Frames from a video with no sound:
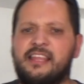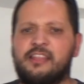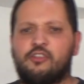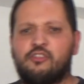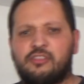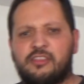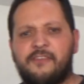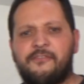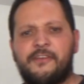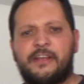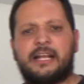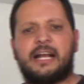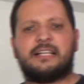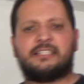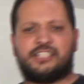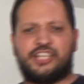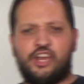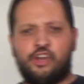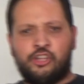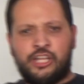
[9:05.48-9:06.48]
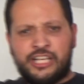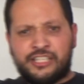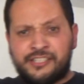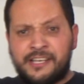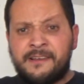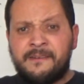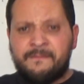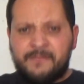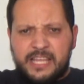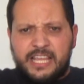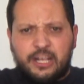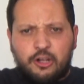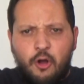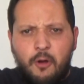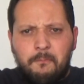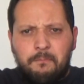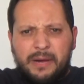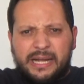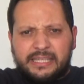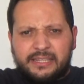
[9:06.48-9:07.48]
de notificaciones y
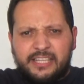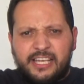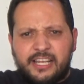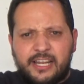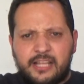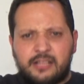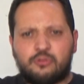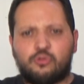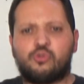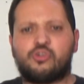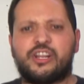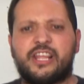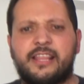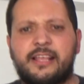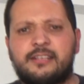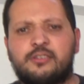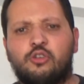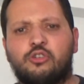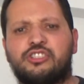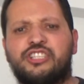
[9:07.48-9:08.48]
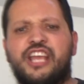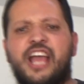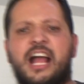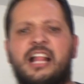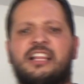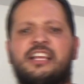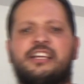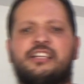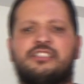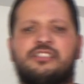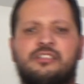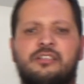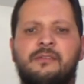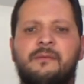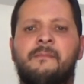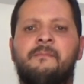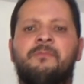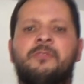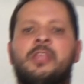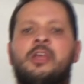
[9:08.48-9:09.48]
compartir en tus redes sociales.
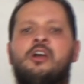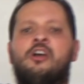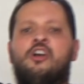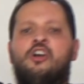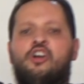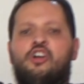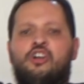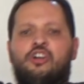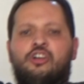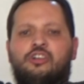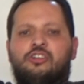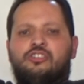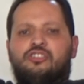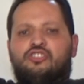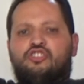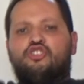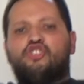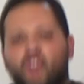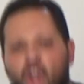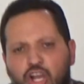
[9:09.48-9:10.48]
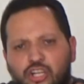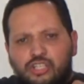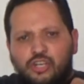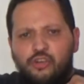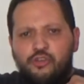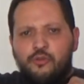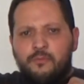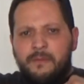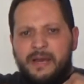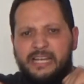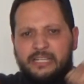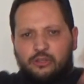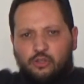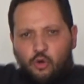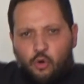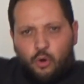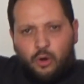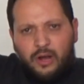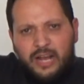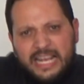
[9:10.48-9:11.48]
Yo soy
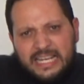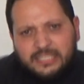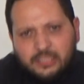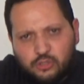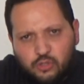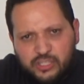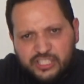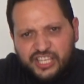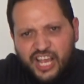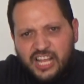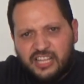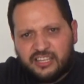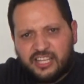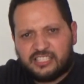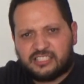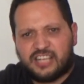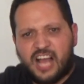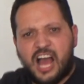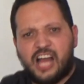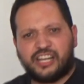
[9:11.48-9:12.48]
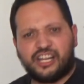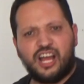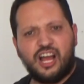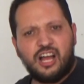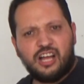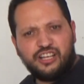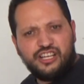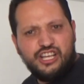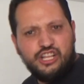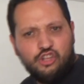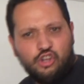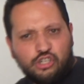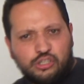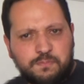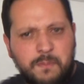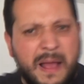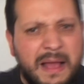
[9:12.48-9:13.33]
Humberto, esto es Llantas Garra y nos